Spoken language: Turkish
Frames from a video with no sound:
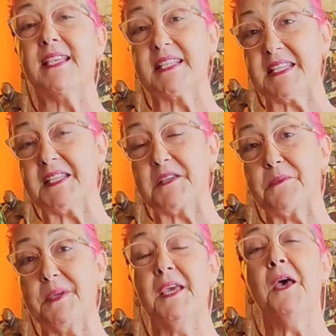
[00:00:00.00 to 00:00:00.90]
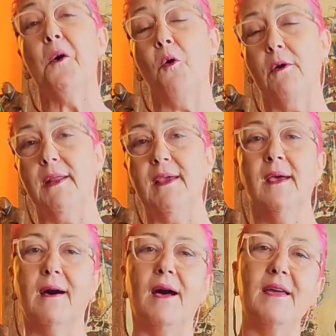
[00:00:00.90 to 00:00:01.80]
eskisi gibi öyle
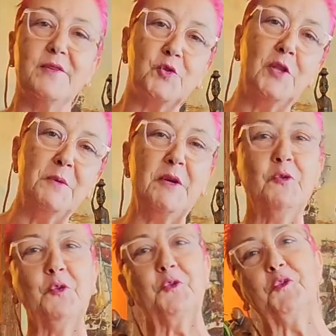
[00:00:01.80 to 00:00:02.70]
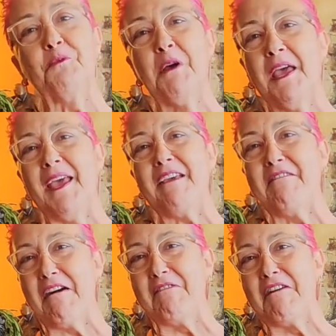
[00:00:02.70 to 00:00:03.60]
ay sulamayı unuttum
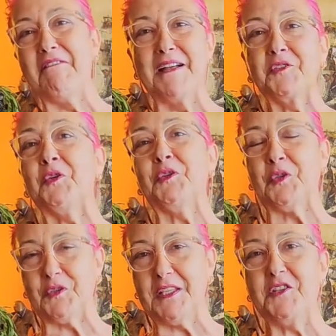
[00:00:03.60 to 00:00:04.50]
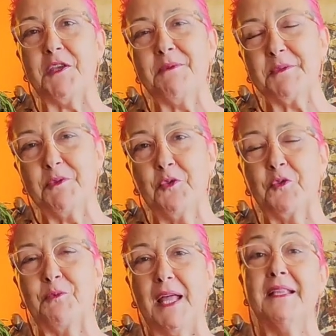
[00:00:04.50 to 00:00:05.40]
eyvah vah vah tüh tüh diyeceğimiz bir
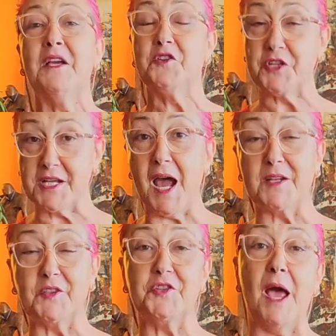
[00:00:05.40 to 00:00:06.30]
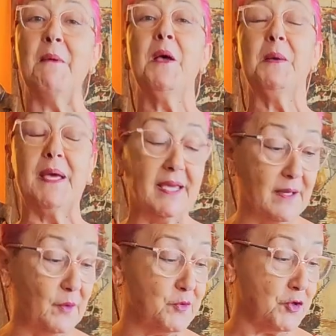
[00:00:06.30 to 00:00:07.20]
durumdan çıkartacağım. E,
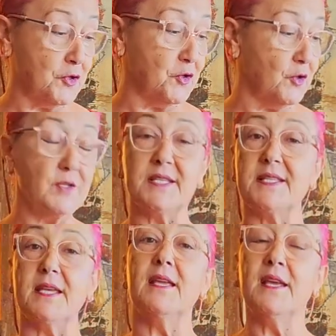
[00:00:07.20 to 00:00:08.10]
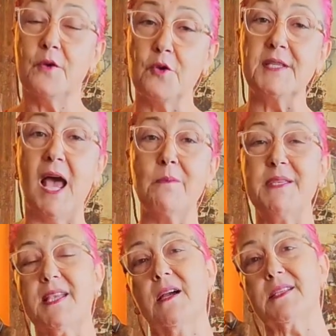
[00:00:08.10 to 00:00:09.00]
çünkü size özel bir
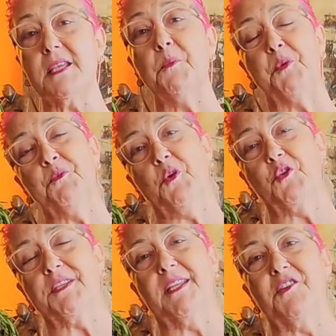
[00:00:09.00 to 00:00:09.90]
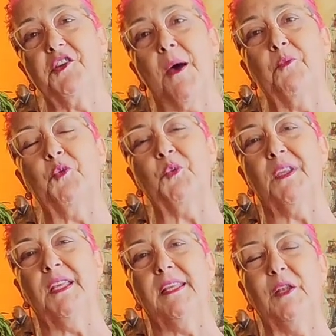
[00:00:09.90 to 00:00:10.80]
saksı yapımı göstereceğim bununla
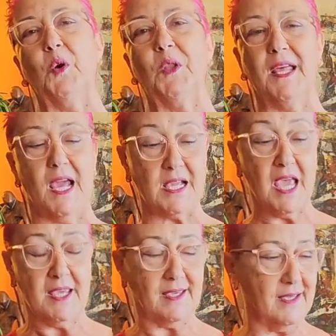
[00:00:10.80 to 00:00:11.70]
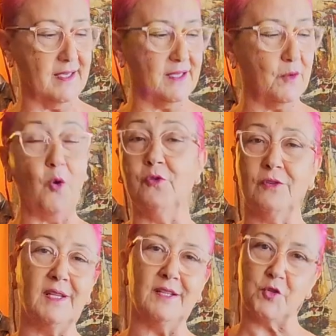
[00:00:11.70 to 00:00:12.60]
ilgili olarak. E,
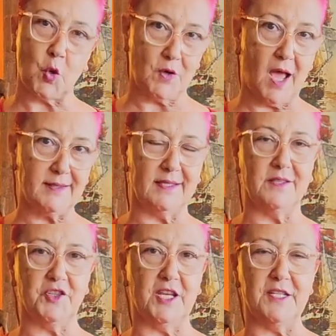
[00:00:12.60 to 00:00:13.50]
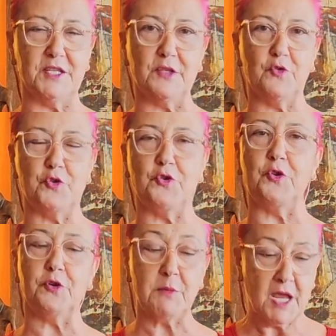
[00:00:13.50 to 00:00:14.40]
onunla da çok rahat edeceğinizi
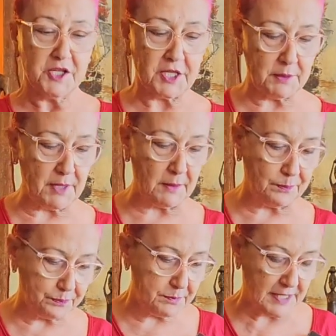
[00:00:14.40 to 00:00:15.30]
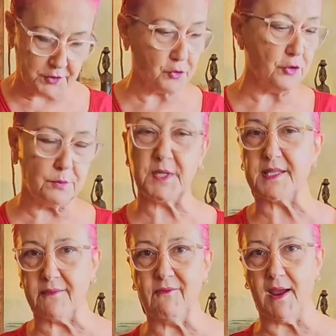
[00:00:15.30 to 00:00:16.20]
düşünüyorum. Şimdi benim bir sürü sürü
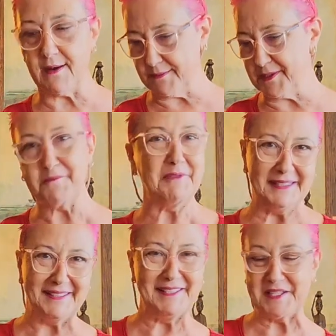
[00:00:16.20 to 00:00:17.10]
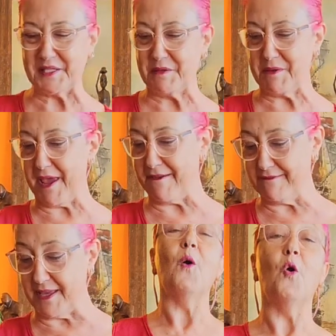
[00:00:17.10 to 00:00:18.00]
bitkim var e, bildiğiniz gibi
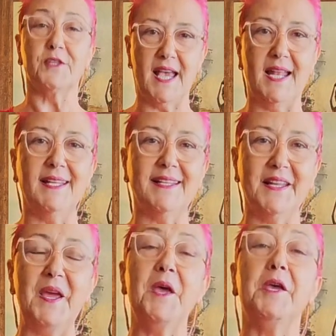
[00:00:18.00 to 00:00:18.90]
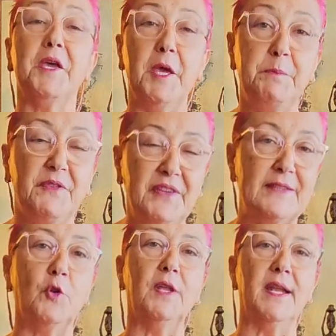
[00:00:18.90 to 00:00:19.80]
evde. Özellikle
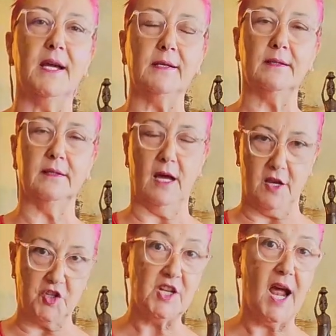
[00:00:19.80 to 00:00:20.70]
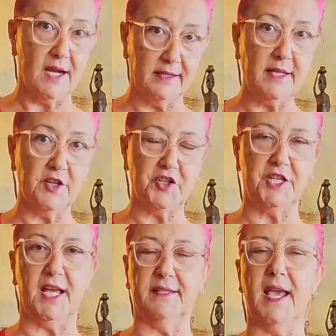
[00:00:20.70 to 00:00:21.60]
epifit olarak ağaçlarda
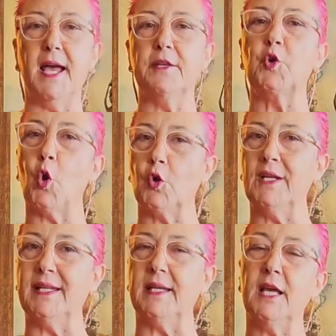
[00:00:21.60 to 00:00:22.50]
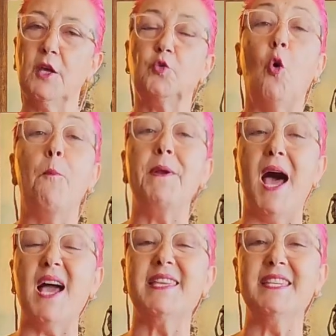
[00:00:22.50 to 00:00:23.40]
yaşayan yani kökleri
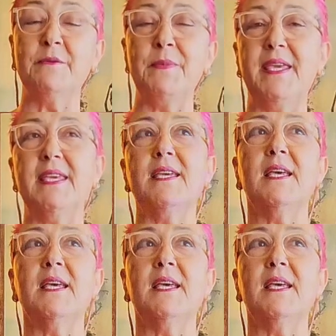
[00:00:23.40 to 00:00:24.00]
toprağa girmeyi